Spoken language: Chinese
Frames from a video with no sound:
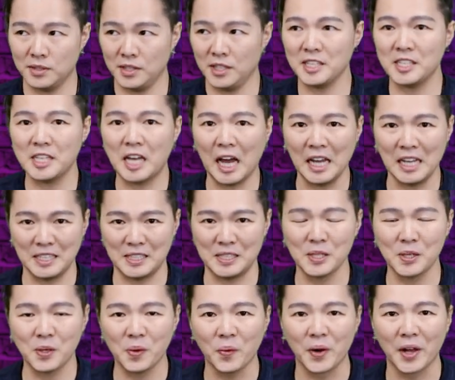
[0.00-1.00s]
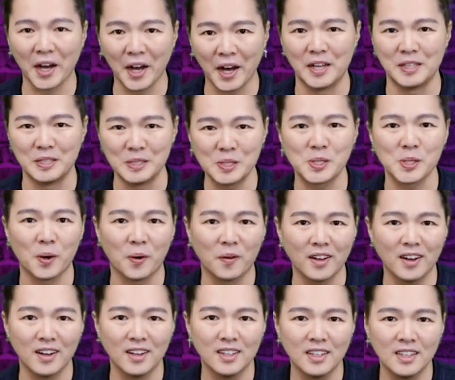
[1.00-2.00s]
应该已经过了很久
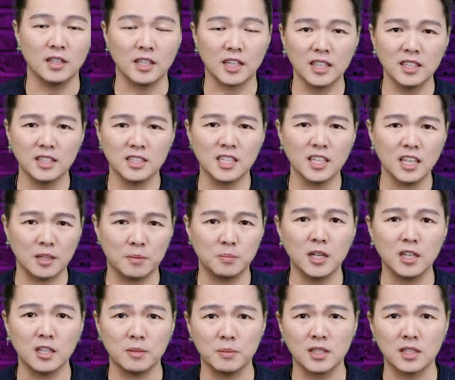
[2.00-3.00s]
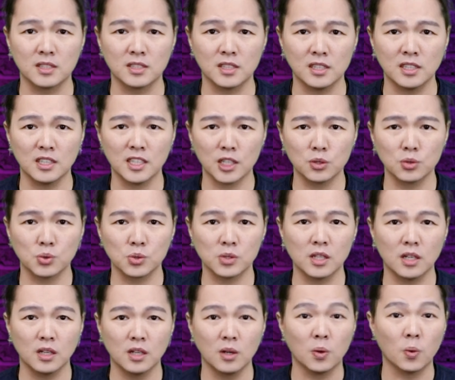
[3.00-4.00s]
了。你看那些影片里面的人，应该都觉
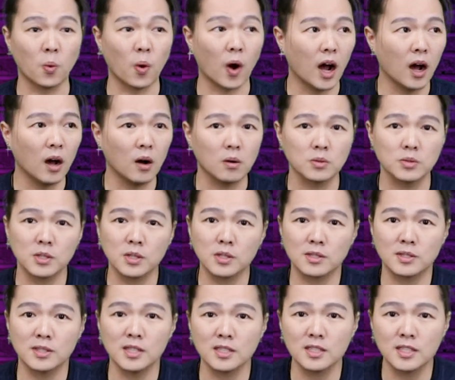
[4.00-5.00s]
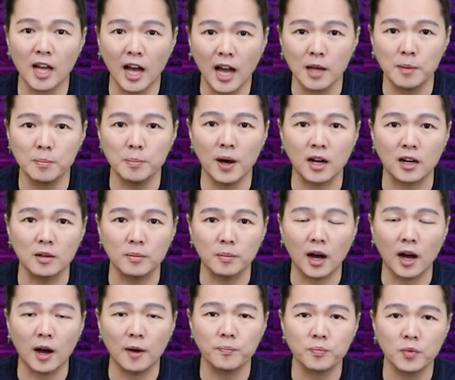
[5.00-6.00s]
得哇哦，这个实在是太棒了
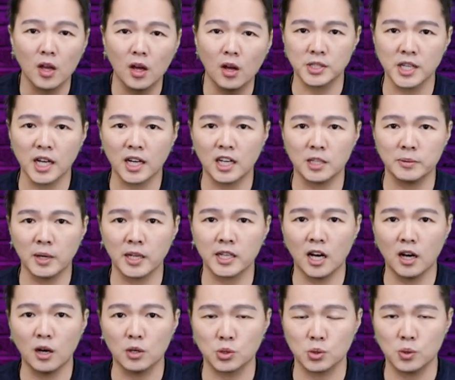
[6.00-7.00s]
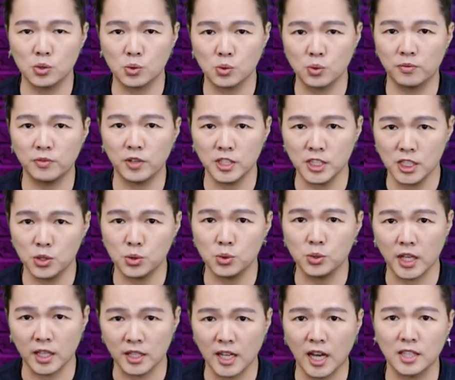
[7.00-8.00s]
吧！我下个礼拜刚好就会坐飞机去
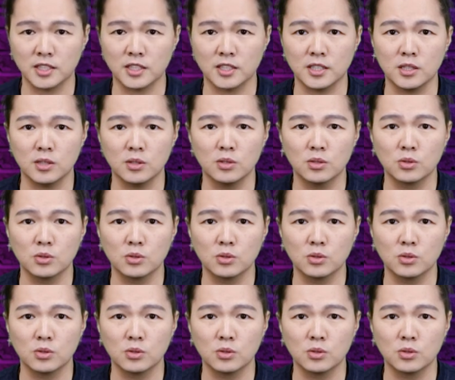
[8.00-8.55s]
田纳西，